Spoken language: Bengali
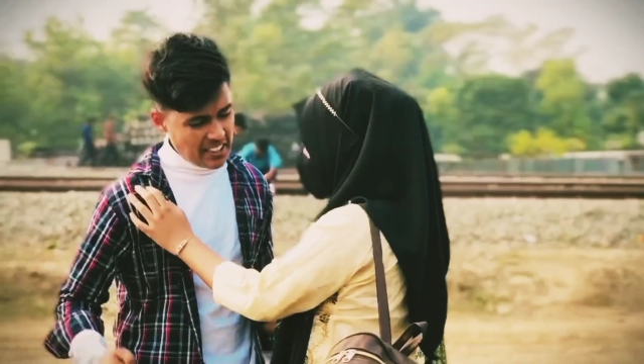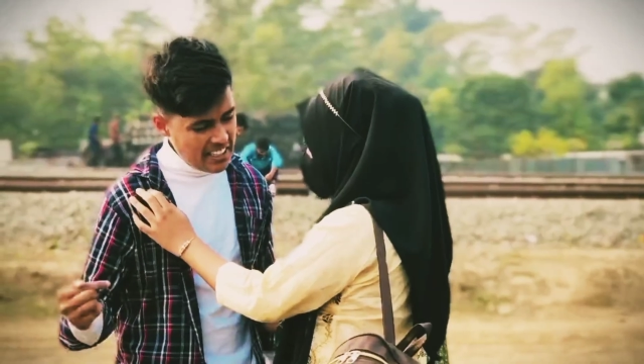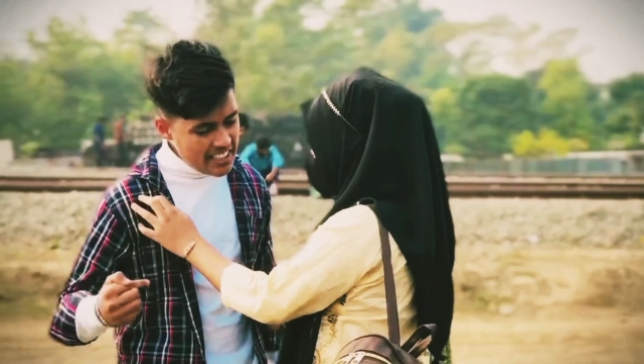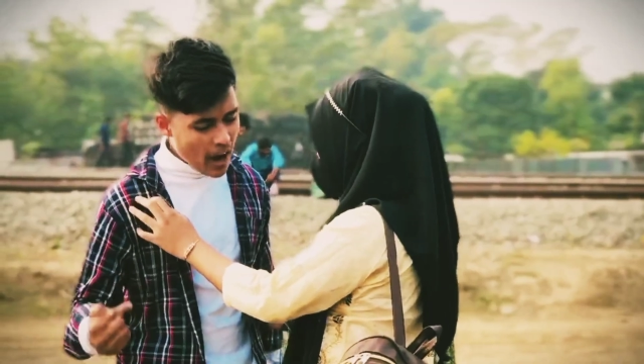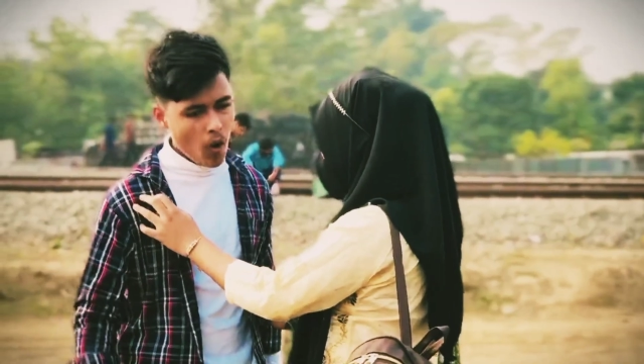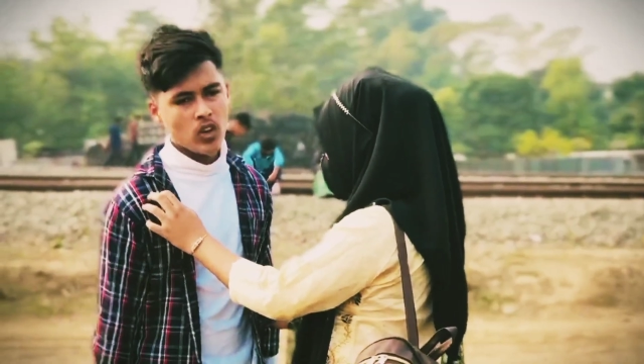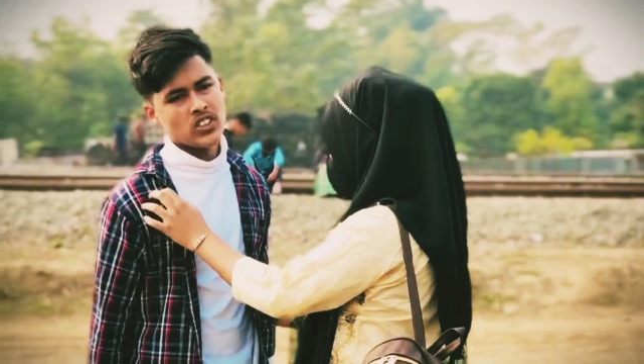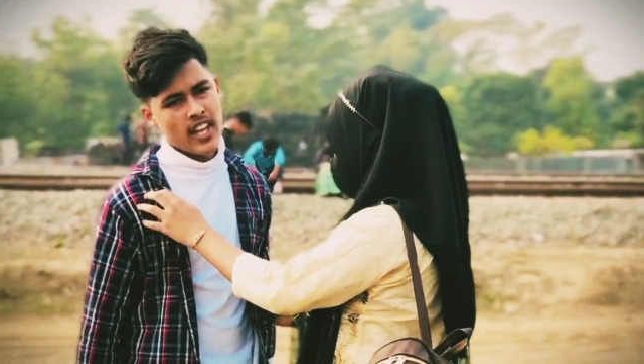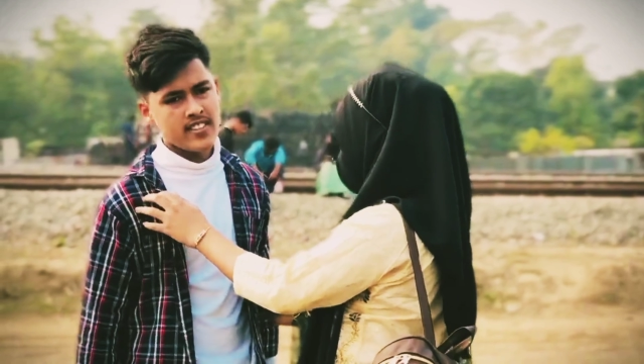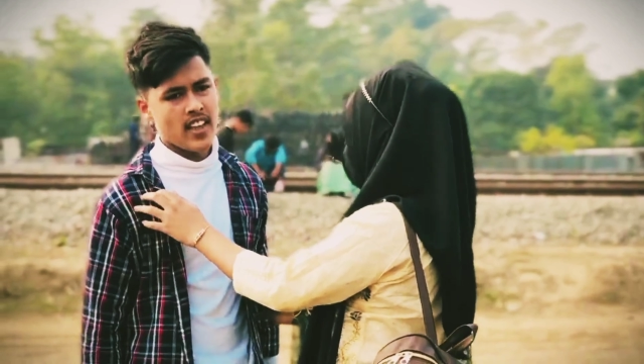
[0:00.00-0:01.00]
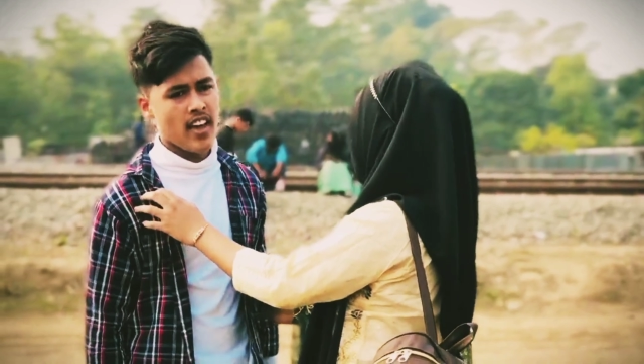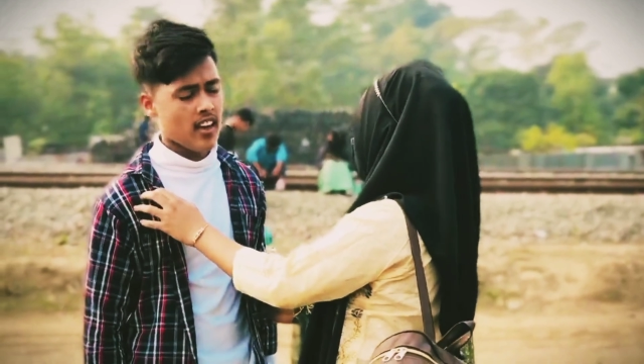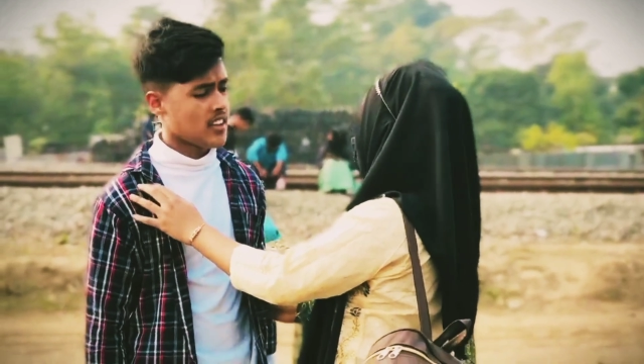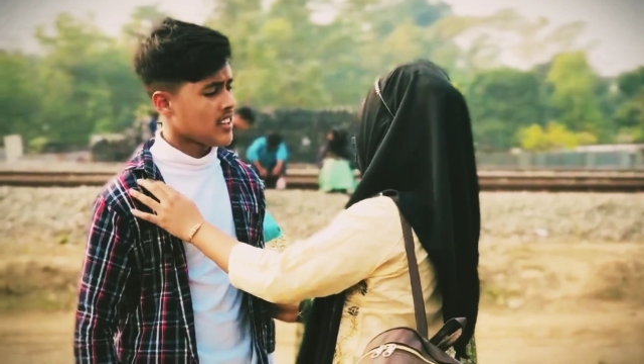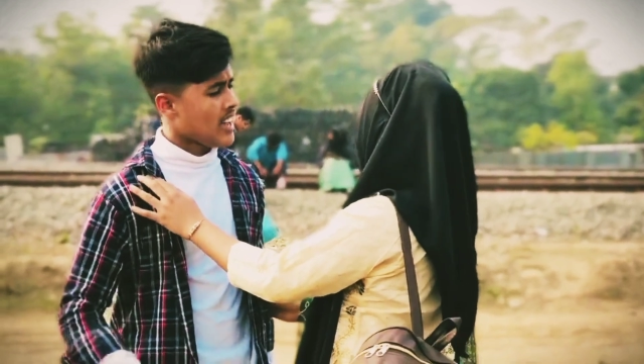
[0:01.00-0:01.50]
না ঘৃণা করতেছে
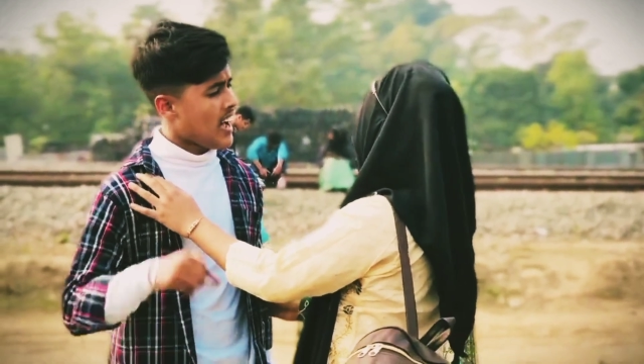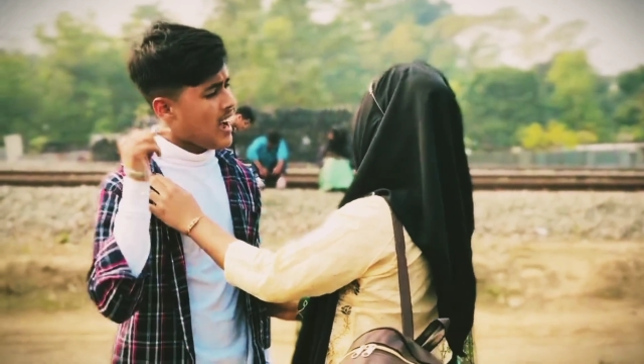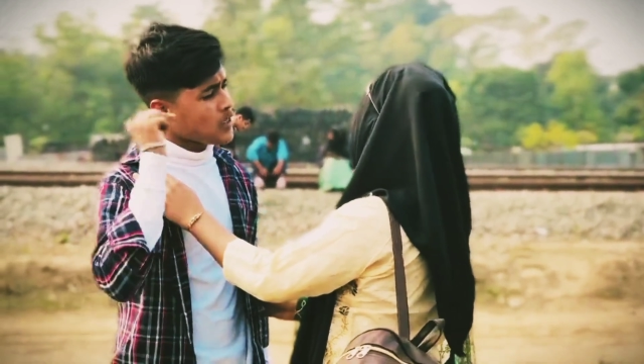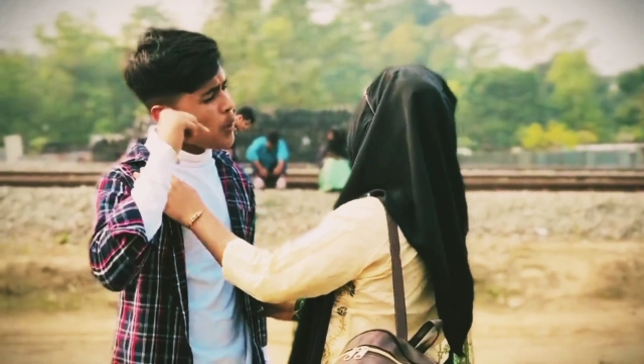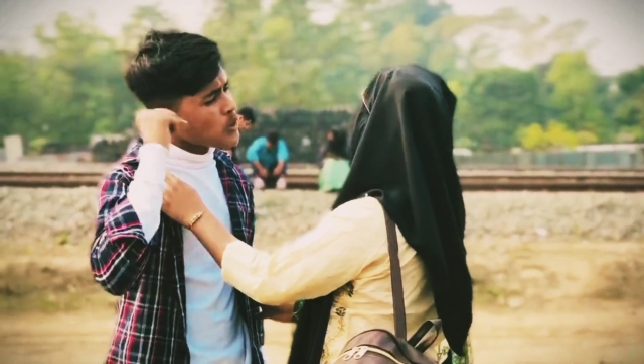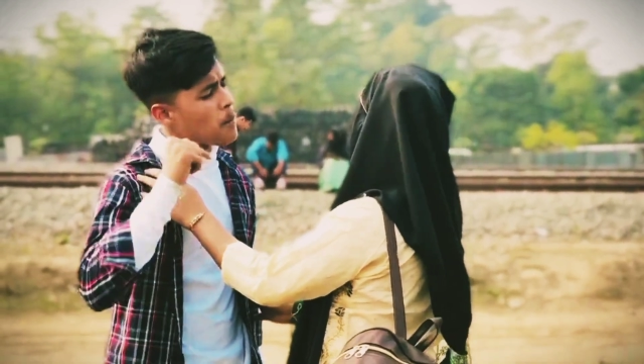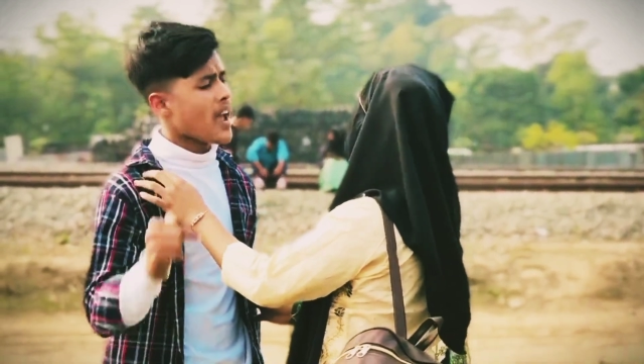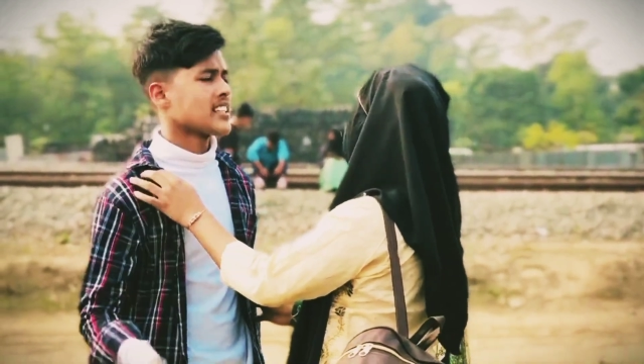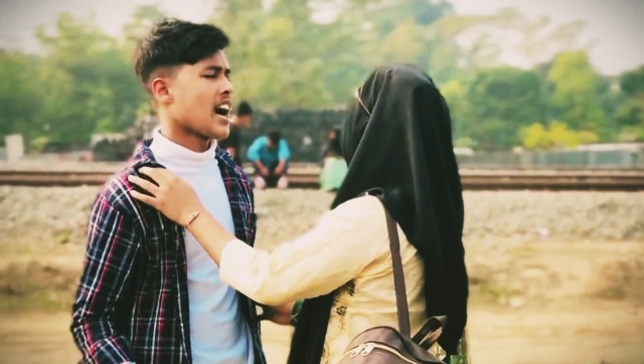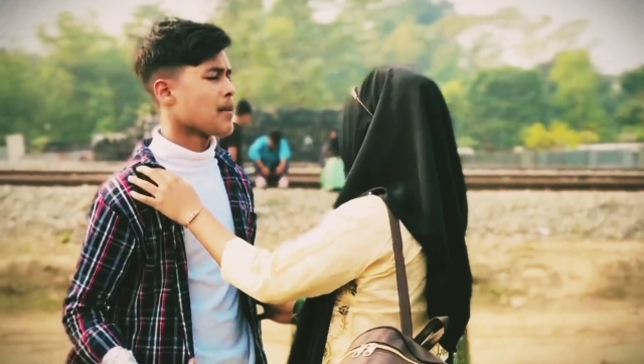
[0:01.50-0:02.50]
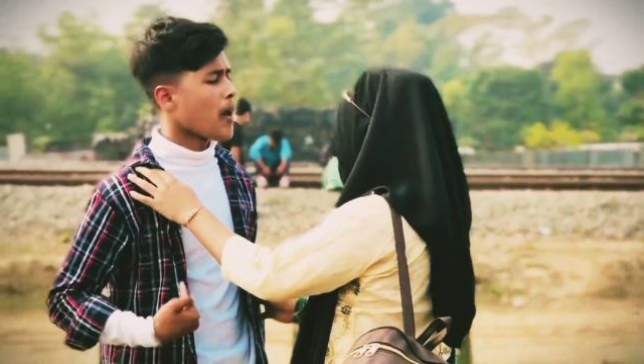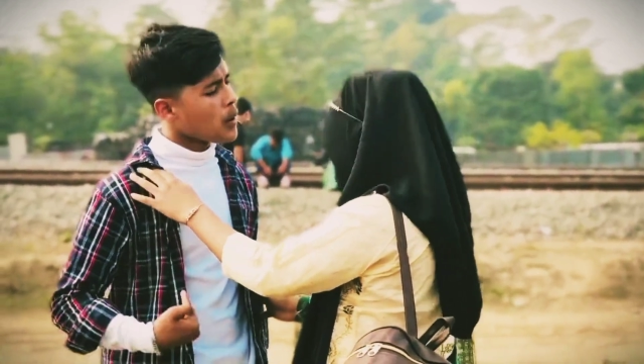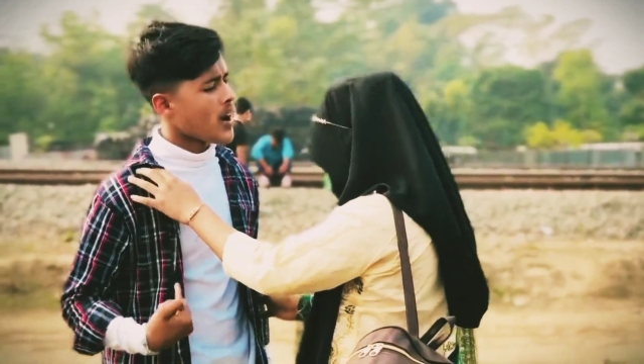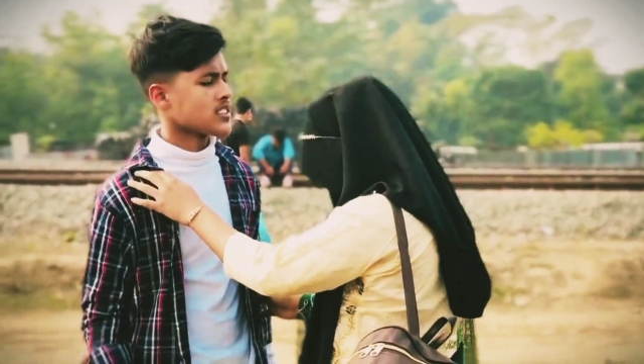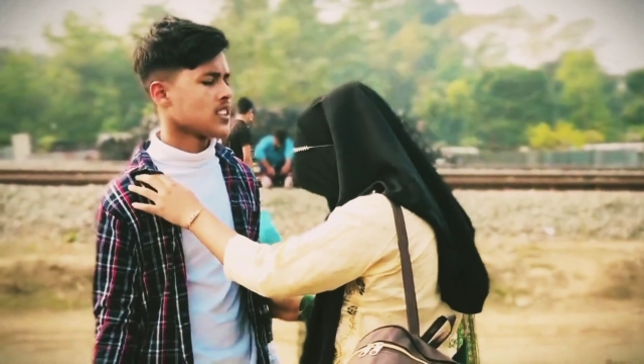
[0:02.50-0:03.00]
তোর মতো মেয়েকে আমি
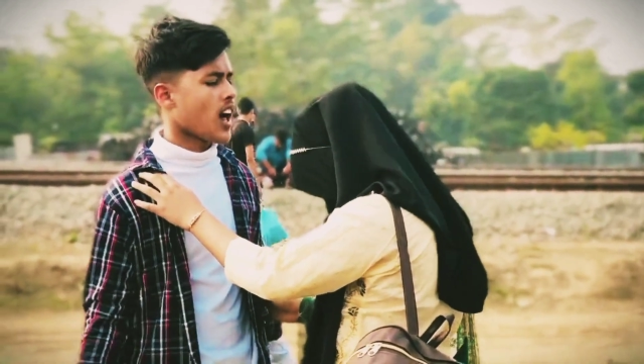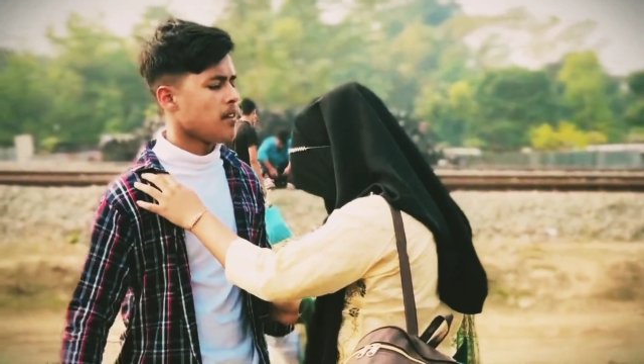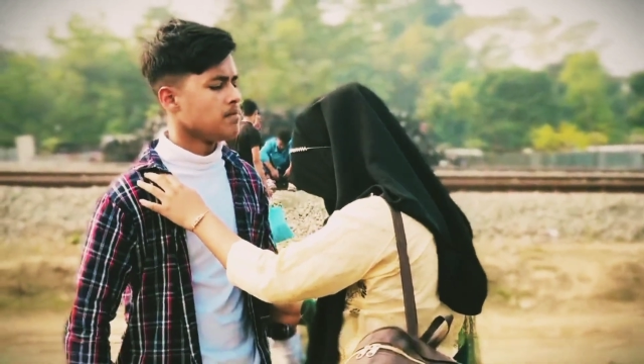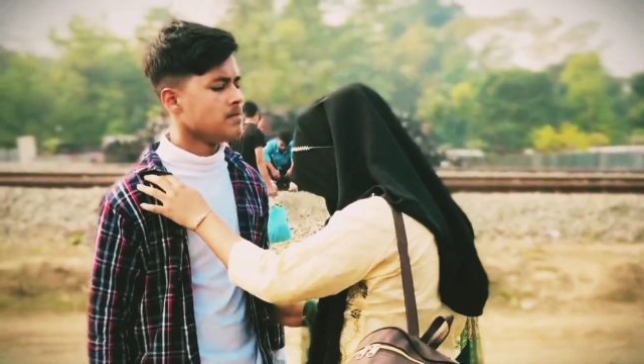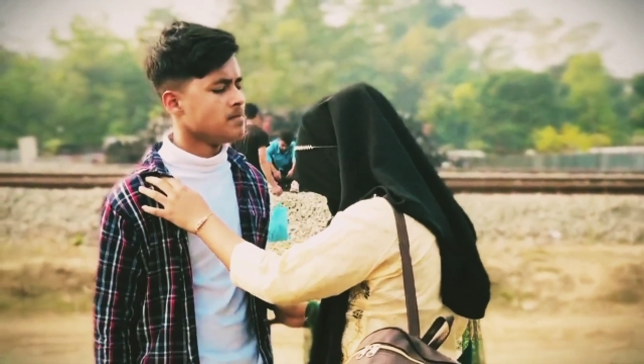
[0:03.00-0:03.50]
ভালোবাসতাম